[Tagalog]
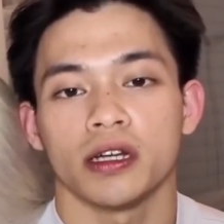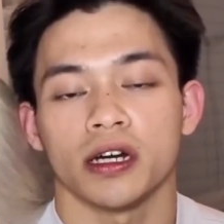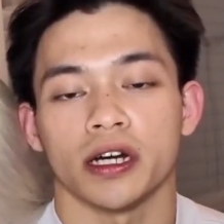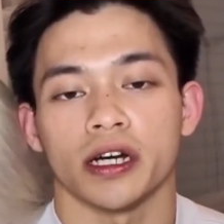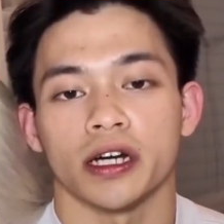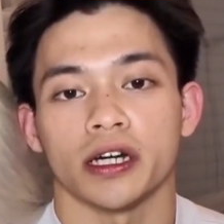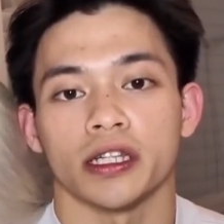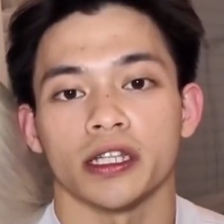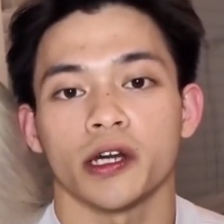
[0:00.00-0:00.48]

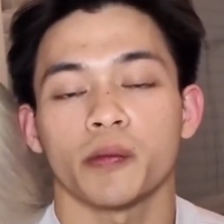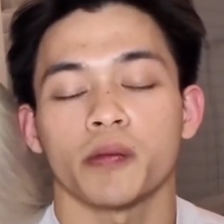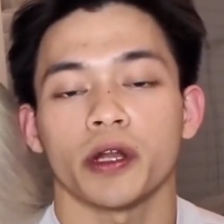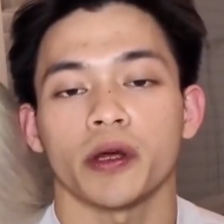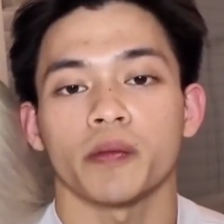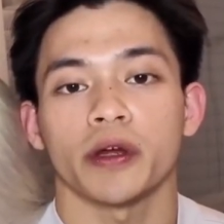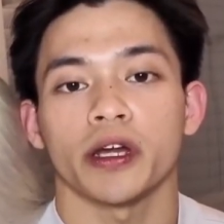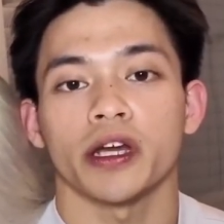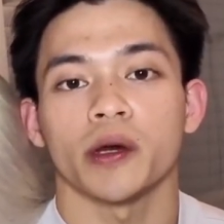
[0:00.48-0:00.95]
Uh,
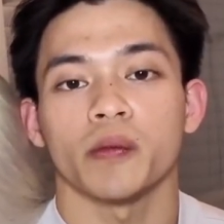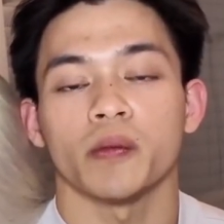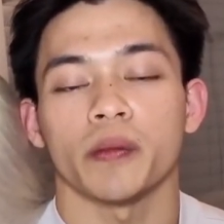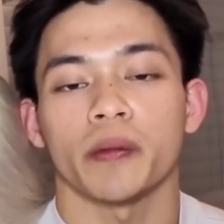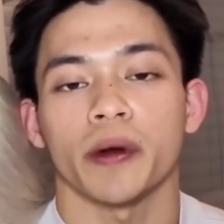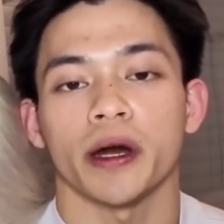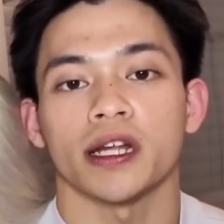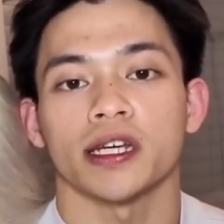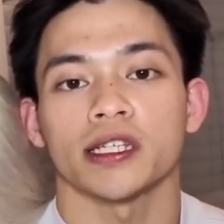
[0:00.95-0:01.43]
nag-prepare
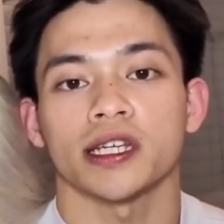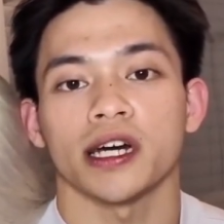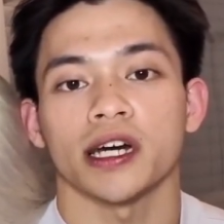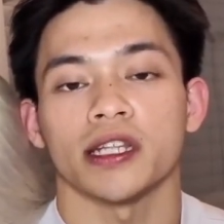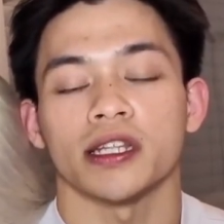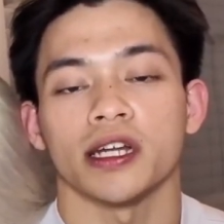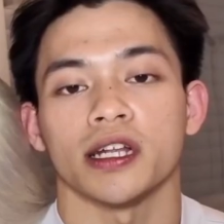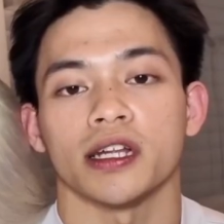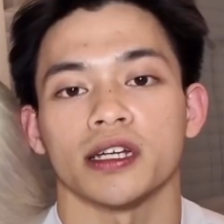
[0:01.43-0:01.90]
kami para sa
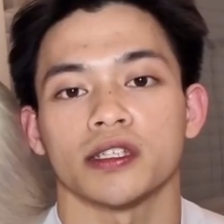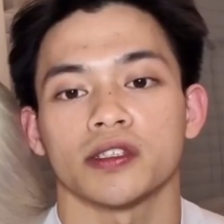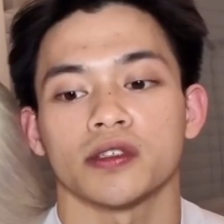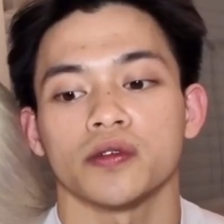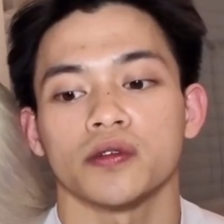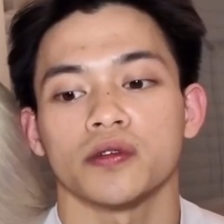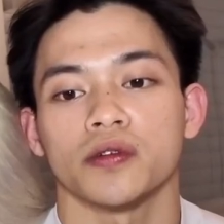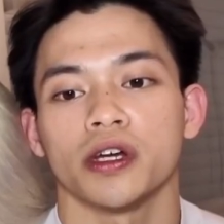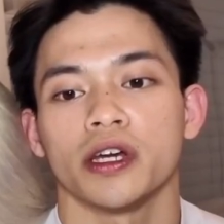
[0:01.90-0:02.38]
kanila.
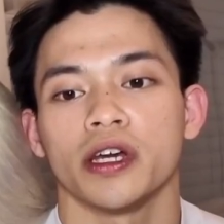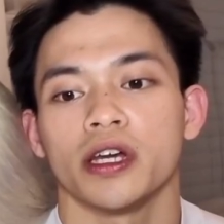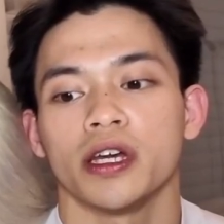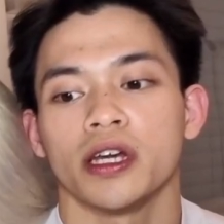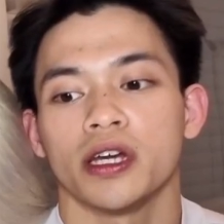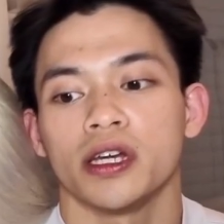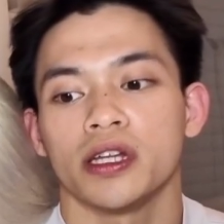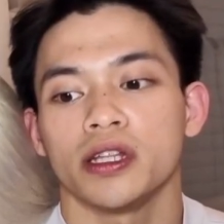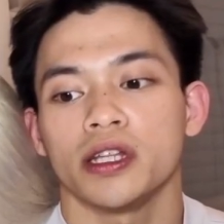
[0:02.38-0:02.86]
So,
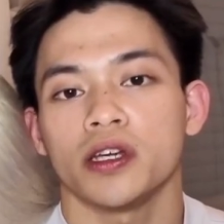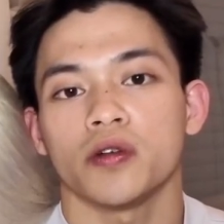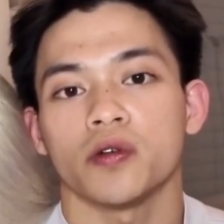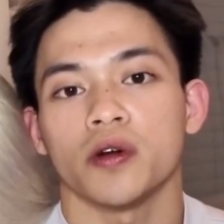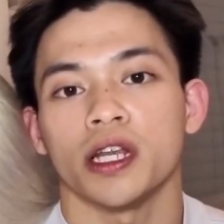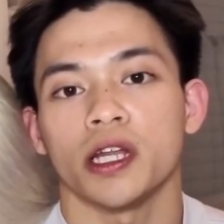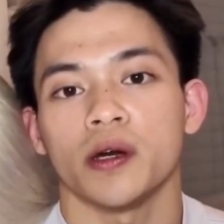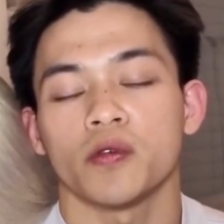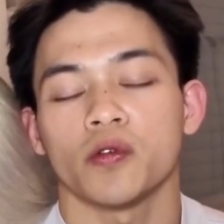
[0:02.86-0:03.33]
hindi
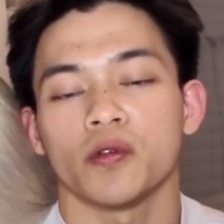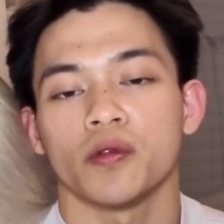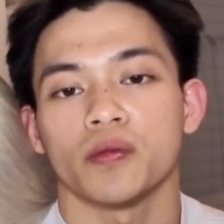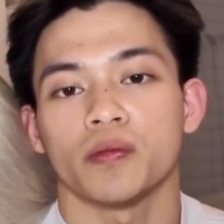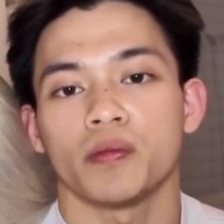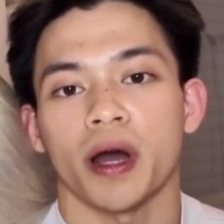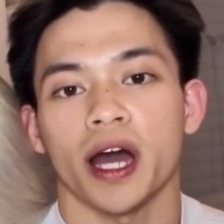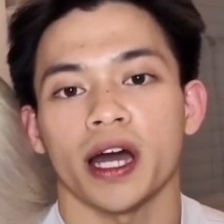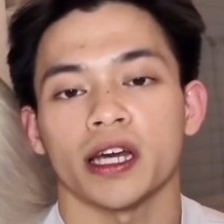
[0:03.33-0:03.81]
ko alam
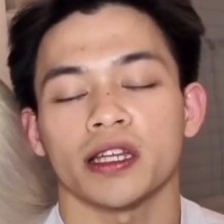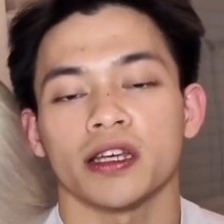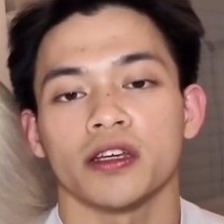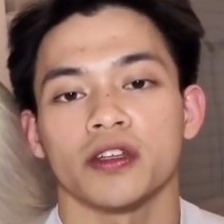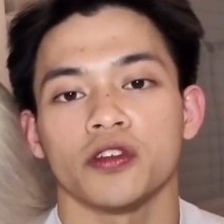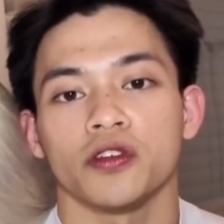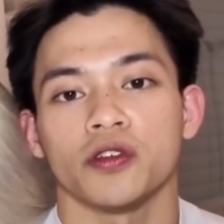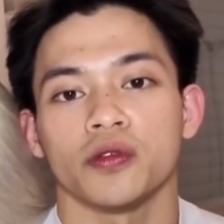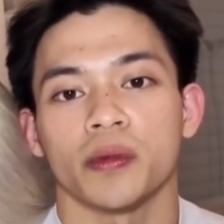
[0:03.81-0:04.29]
kung bakit
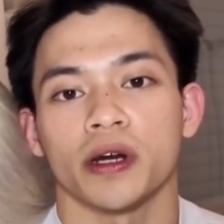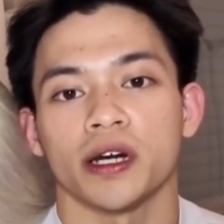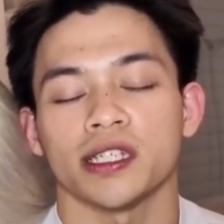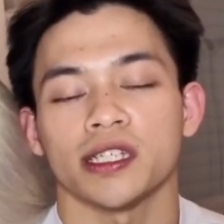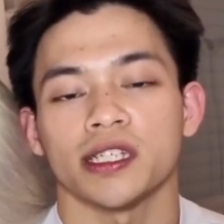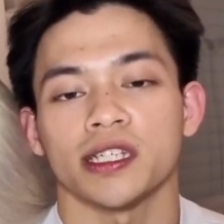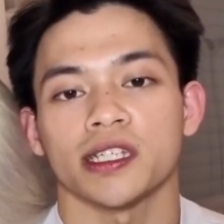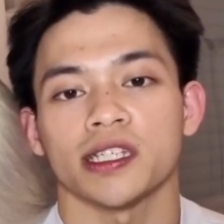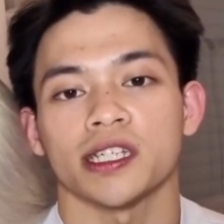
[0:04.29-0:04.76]
ganun yung mga
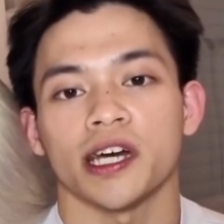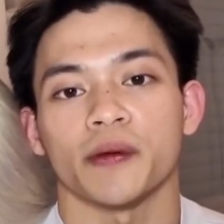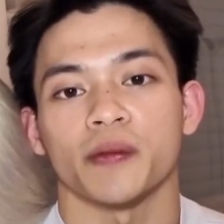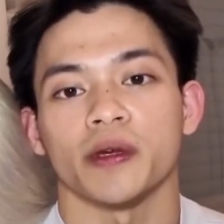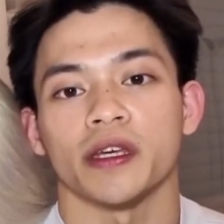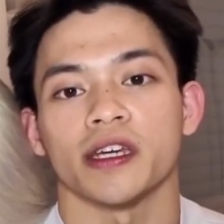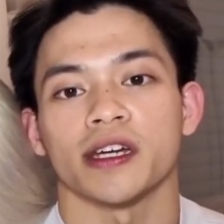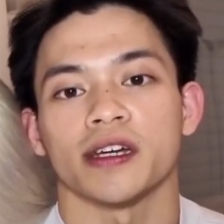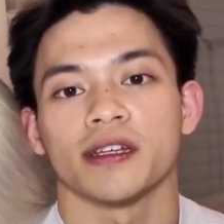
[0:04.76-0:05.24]

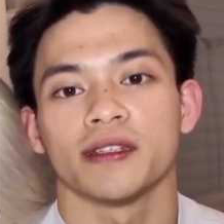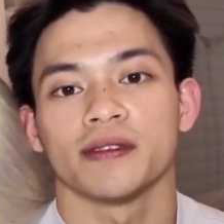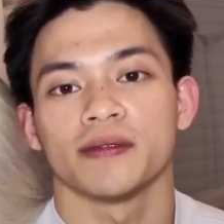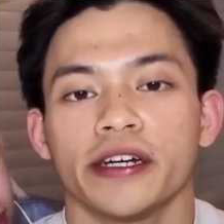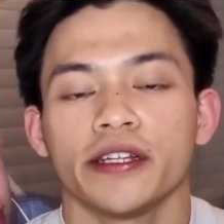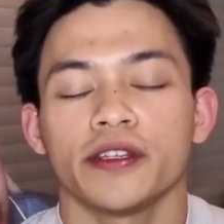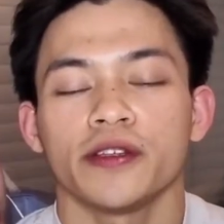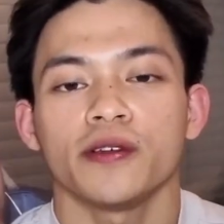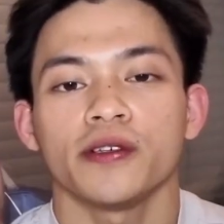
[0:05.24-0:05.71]
sinasabi niya.
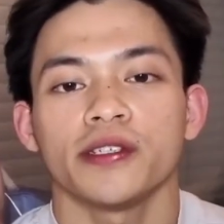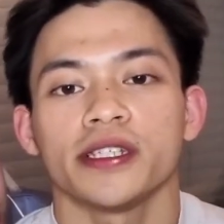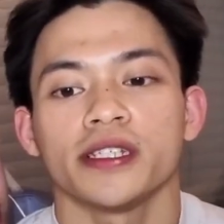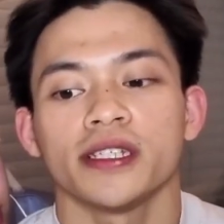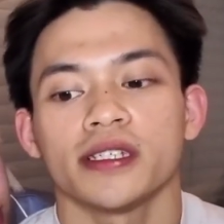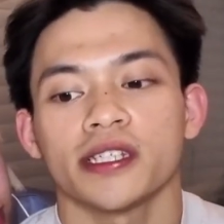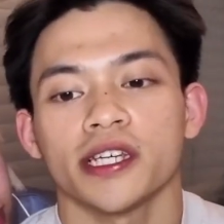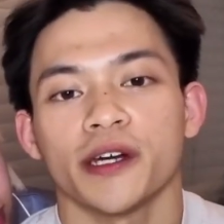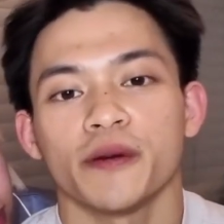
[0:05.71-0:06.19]
At yung
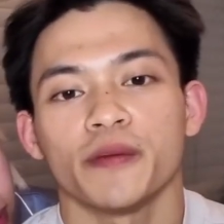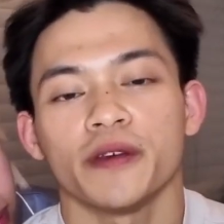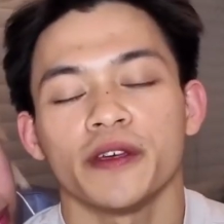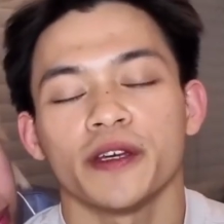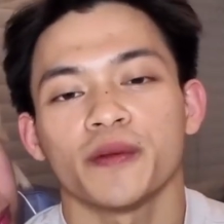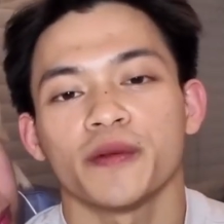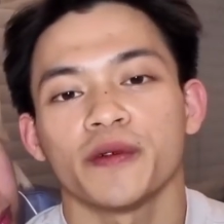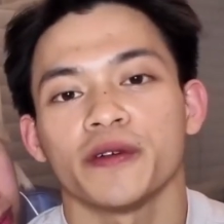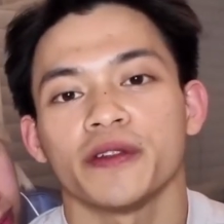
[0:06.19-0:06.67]
sinasabi
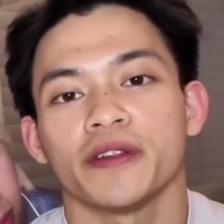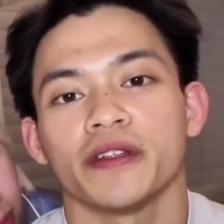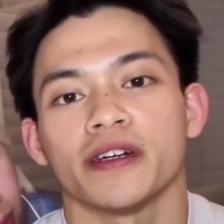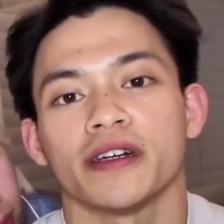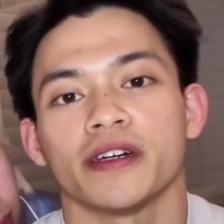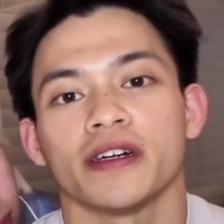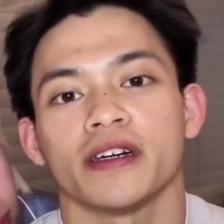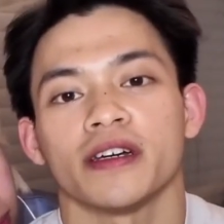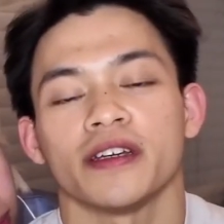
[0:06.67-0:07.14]
niya po
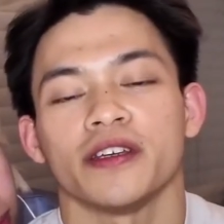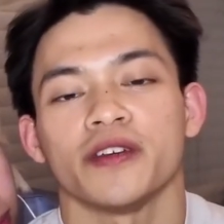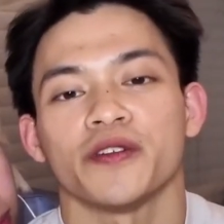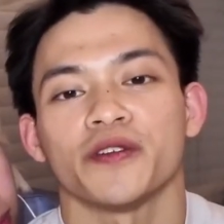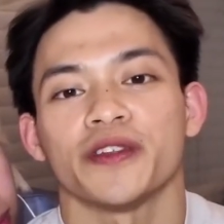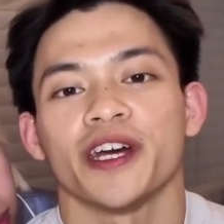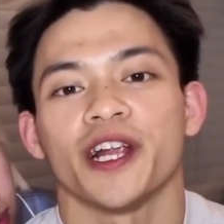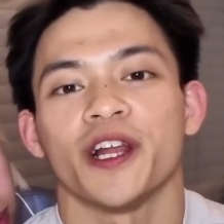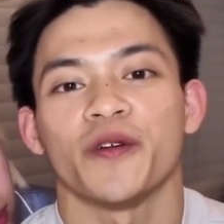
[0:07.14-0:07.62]
na
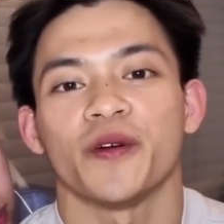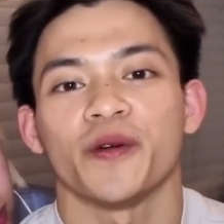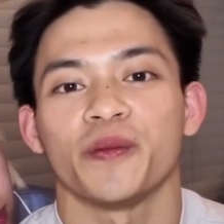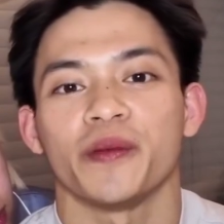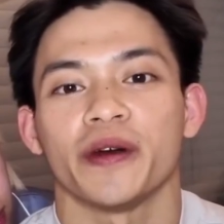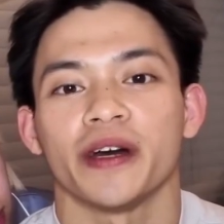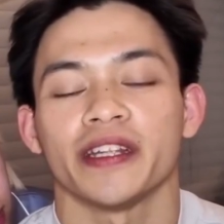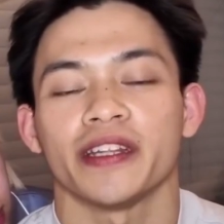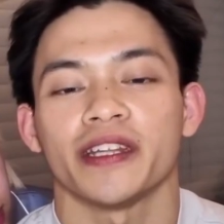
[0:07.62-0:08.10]
yung dalawang
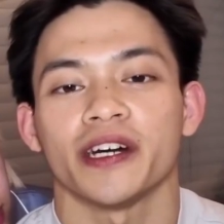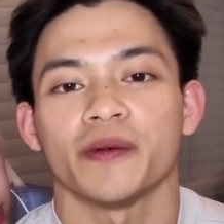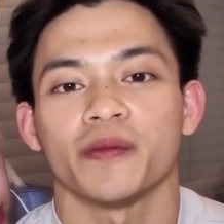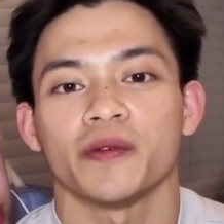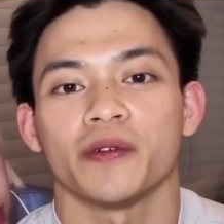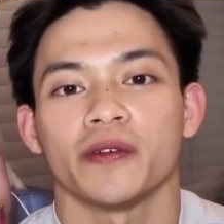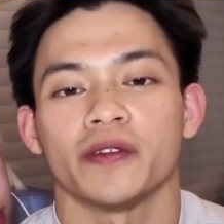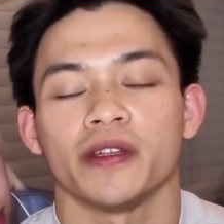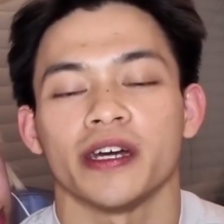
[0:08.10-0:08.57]
bata
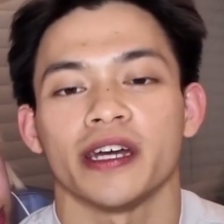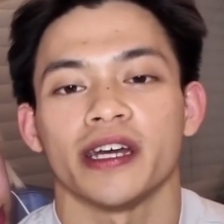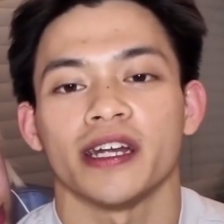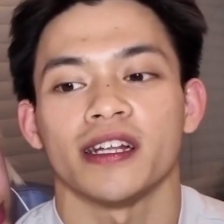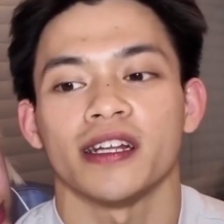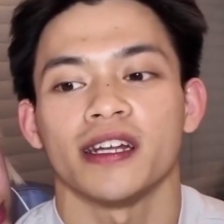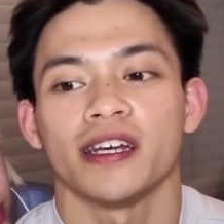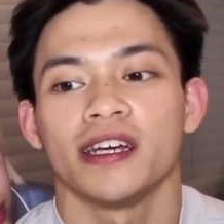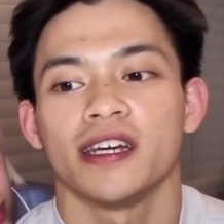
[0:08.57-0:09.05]
po
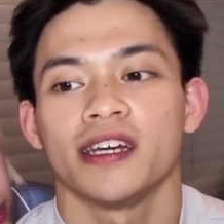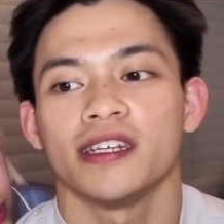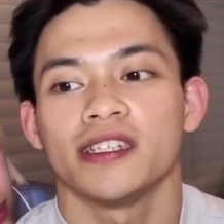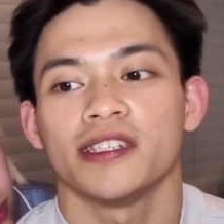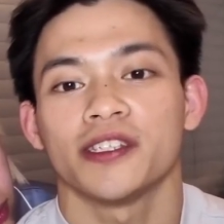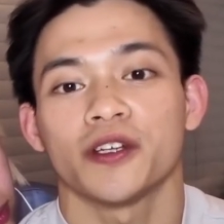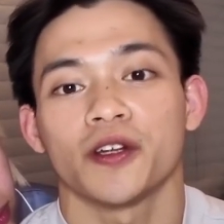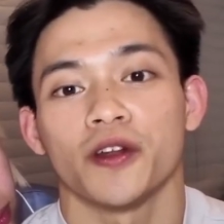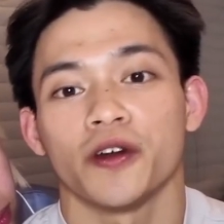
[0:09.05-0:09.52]
dahil
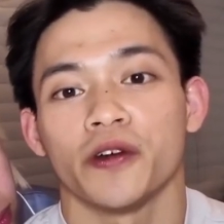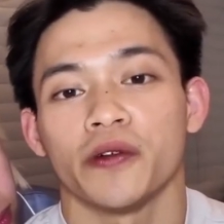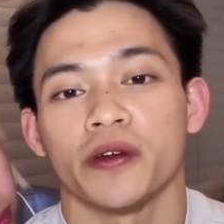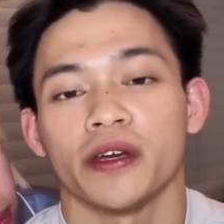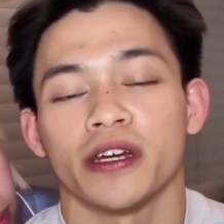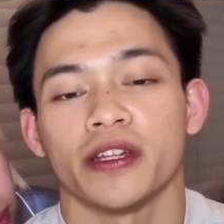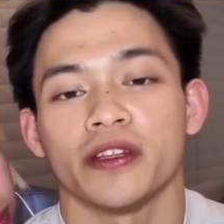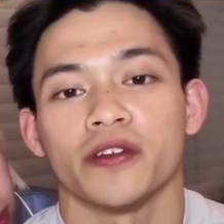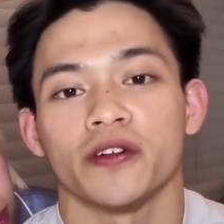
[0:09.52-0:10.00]
si
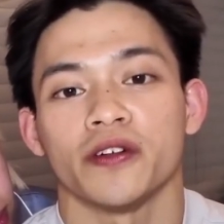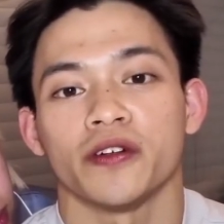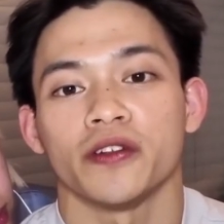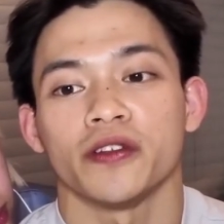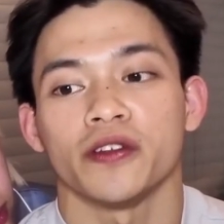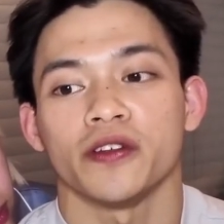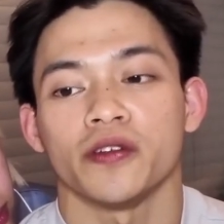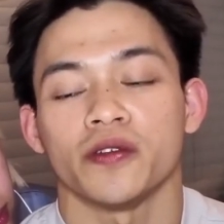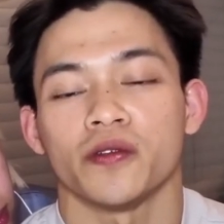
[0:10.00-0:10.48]
Chloe
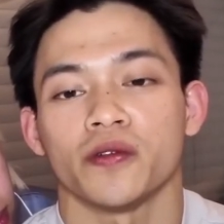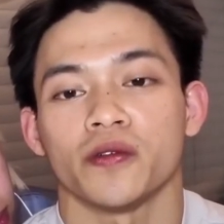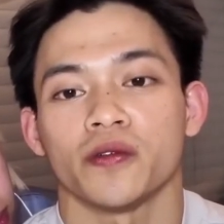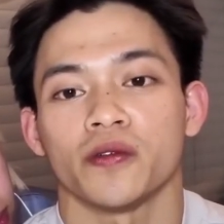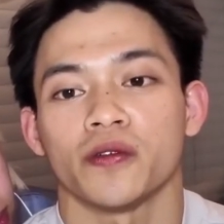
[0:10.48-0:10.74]
andon, yung